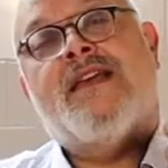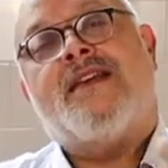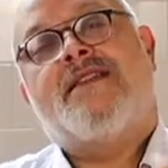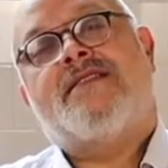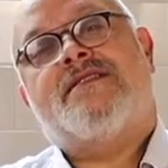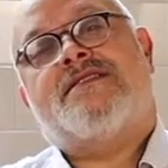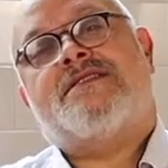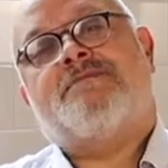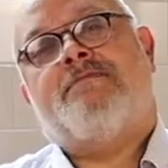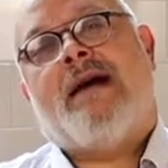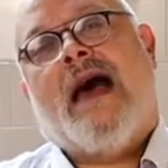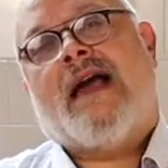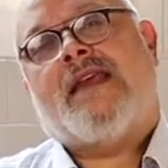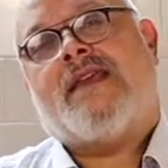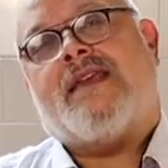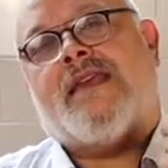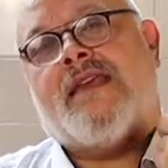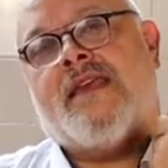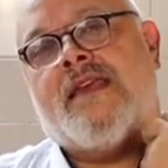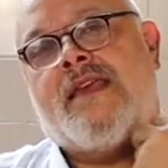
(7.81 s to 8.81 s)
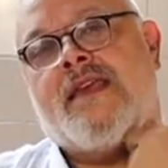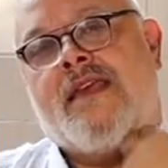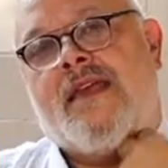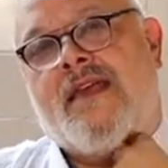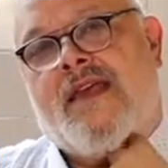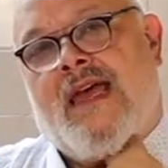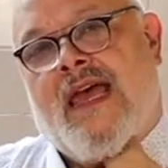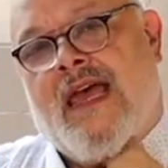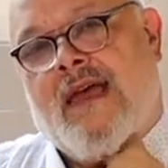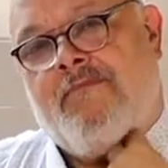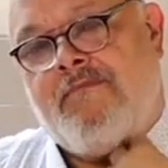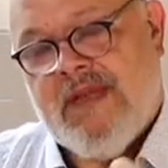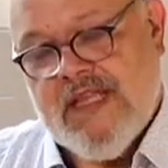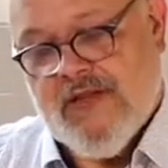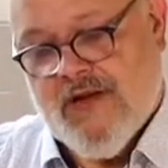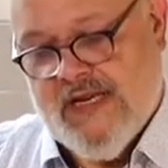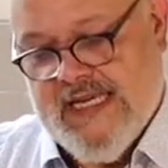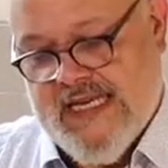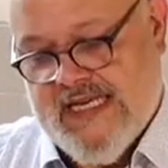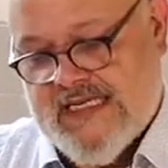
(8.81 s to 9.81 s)
z maki e,
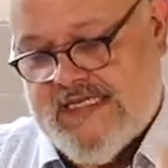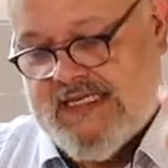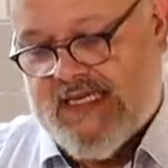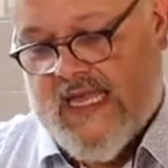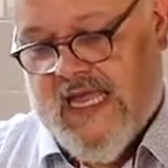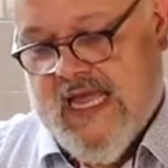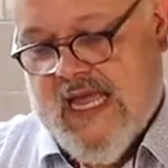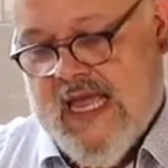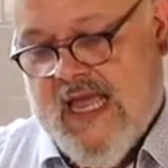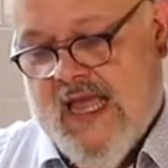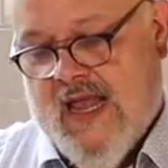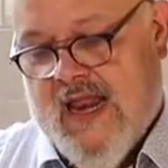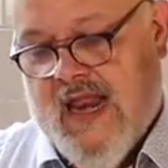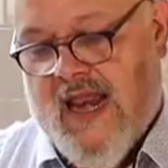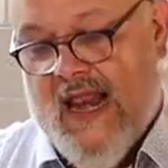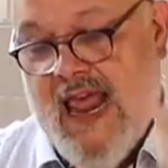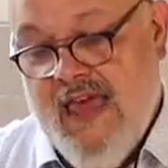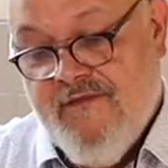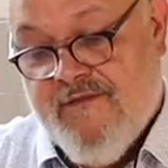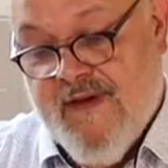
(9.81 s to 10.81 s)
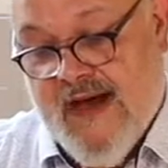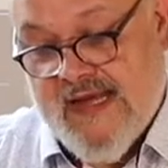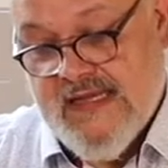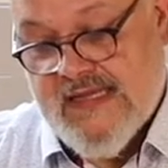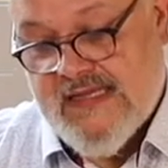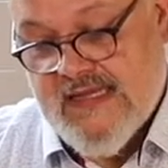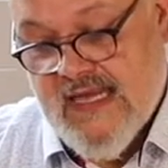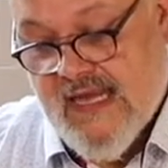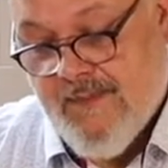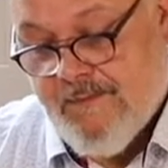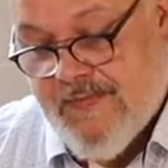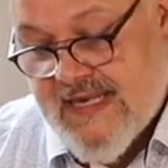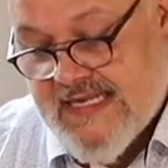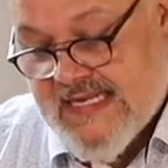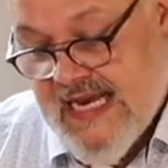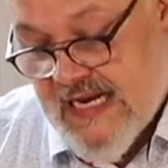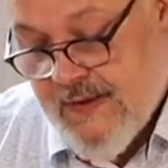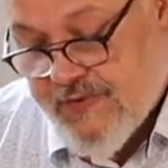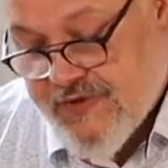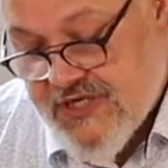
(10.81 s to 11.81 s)
Middle East. Levant,
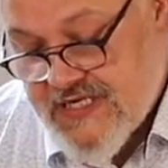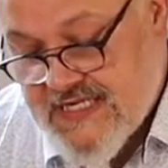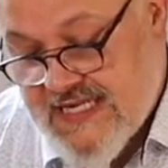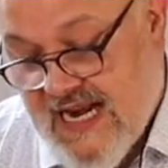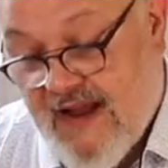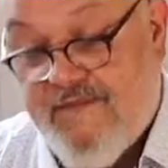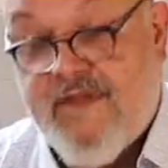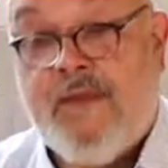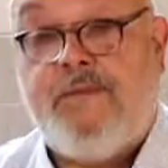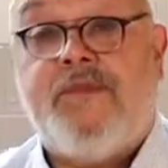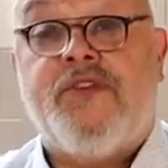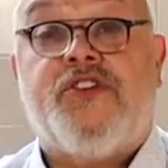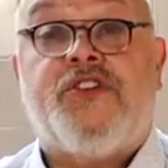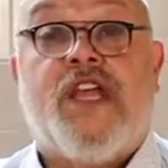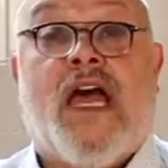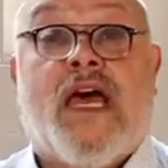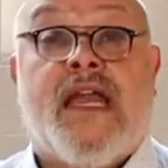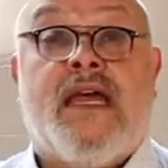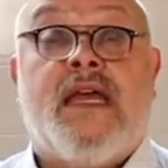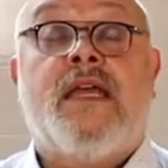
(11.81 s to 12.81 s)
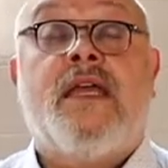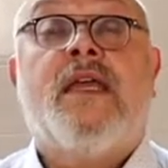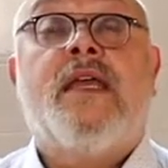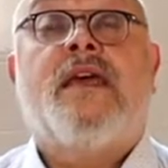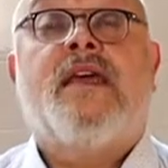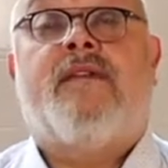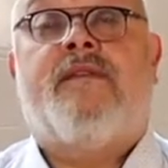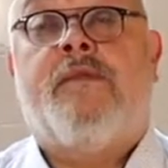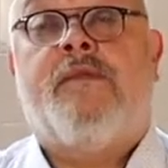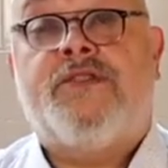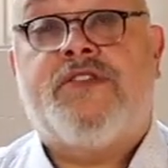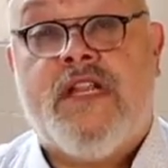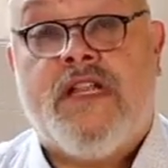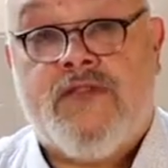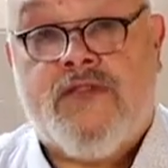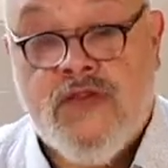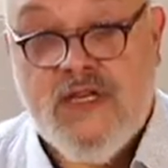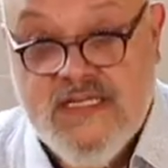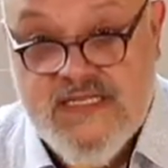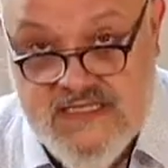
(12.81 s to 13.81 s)
pisane przez Rabia Bishara. Rabia Bishara
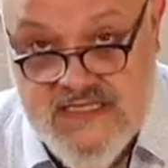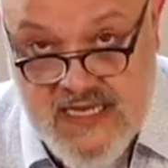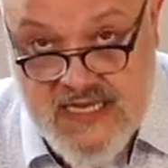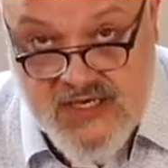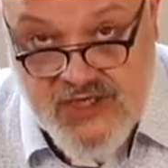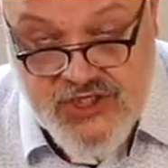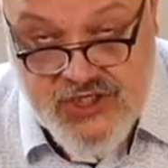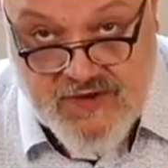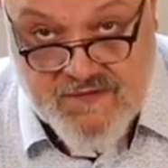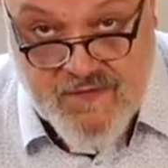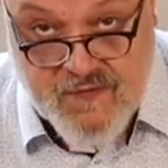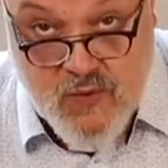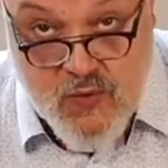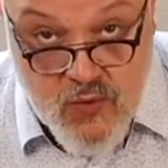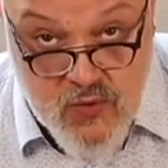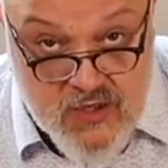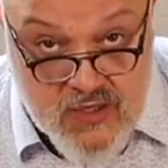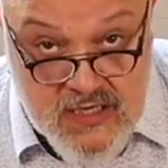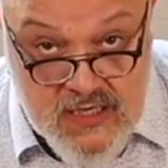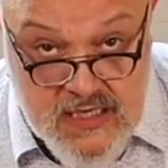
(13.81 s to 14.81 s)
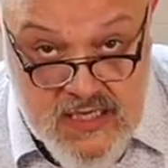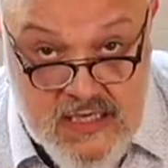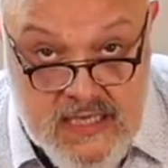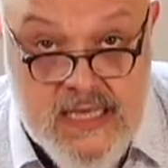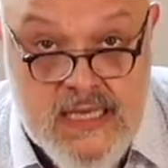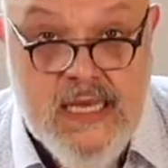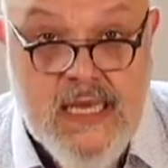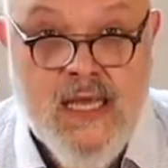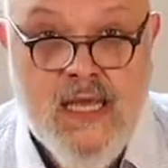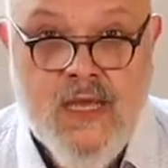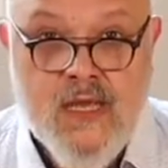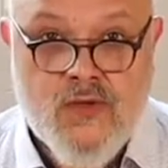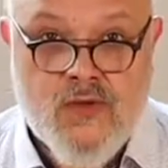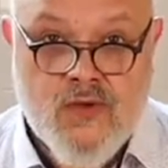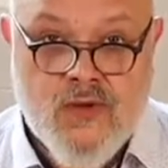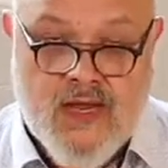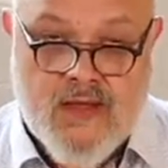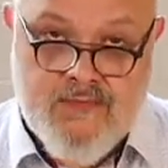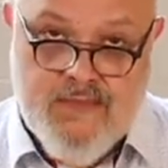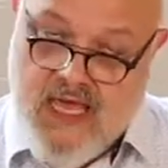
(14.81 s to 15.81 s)
to jest e, szef kuchni,
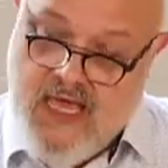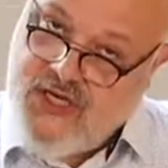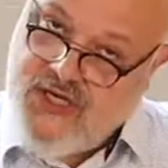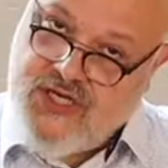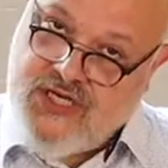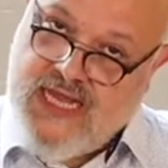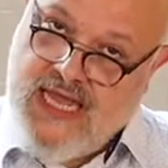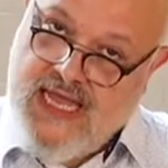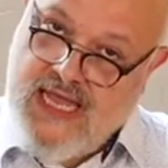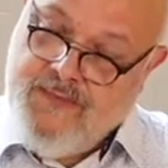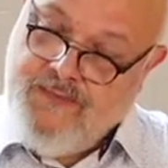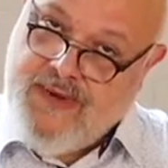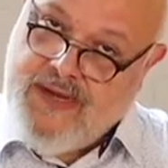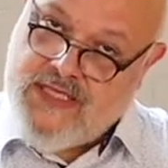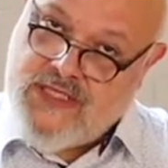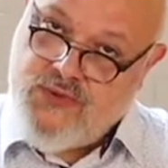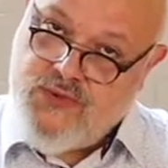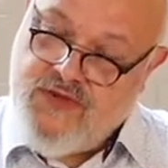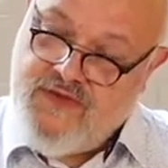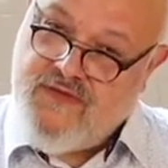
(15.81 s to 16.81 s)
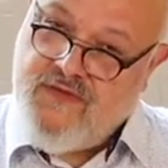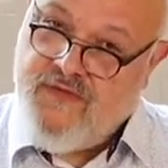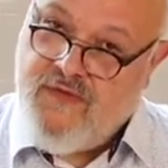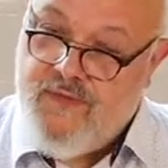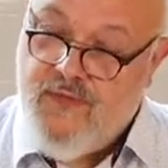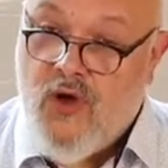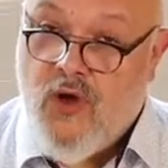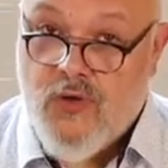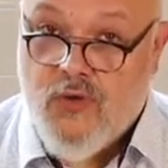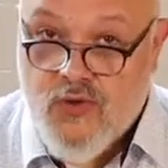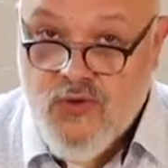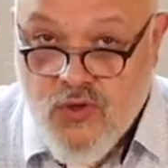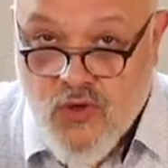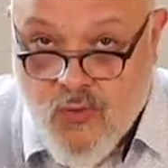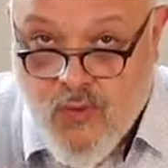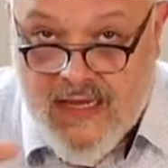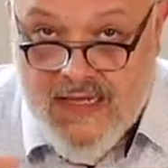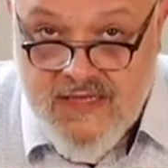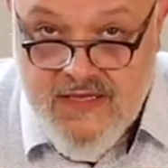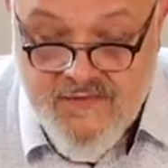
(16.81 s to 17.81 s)
który mieszka i pracuje w Nowym Jorku,
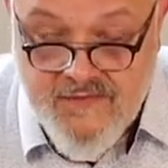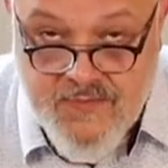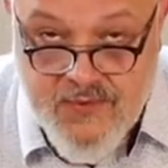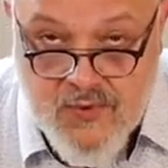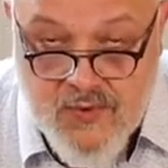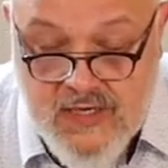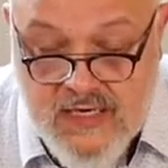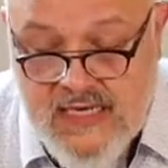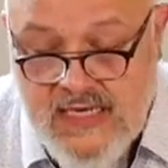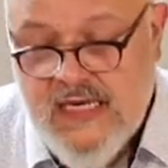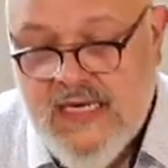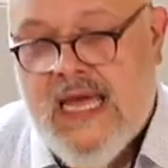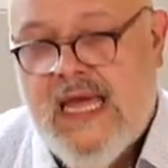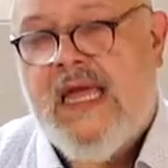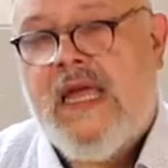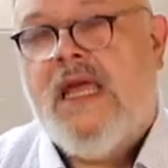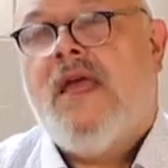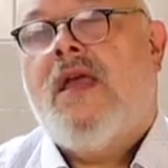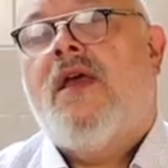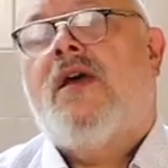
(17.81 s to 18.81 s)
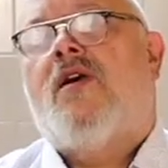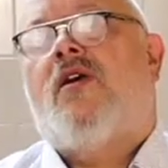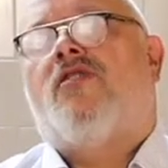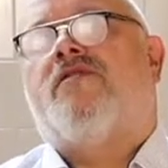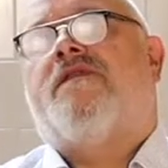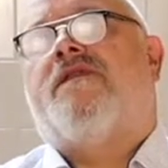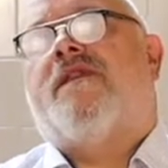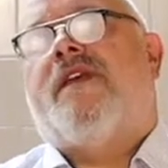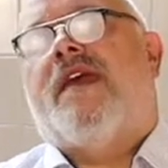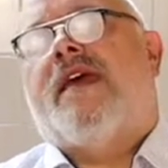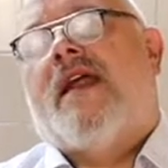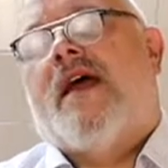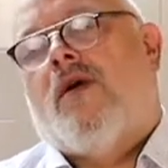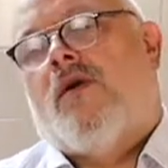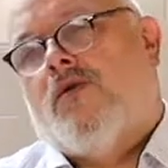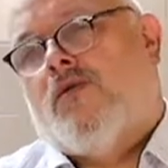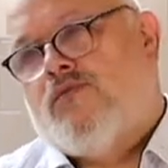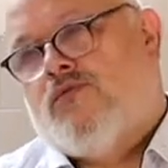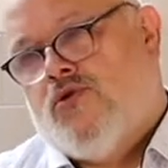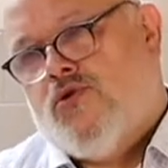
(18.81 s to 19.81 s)
dokładnie w Brooklynie. Otwierał,